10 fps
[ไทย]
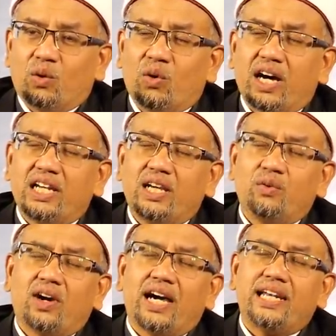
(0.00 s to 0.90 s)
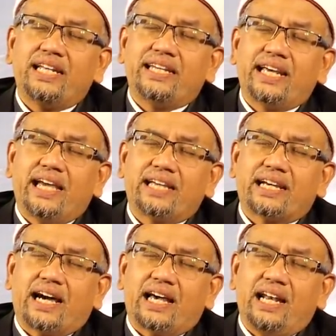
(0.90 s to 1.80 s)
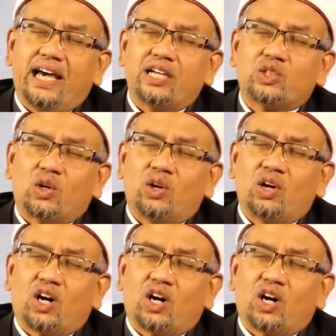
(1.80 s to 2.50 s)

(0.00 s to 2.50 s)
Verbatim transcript: วาลีวาลีดัยกะและจง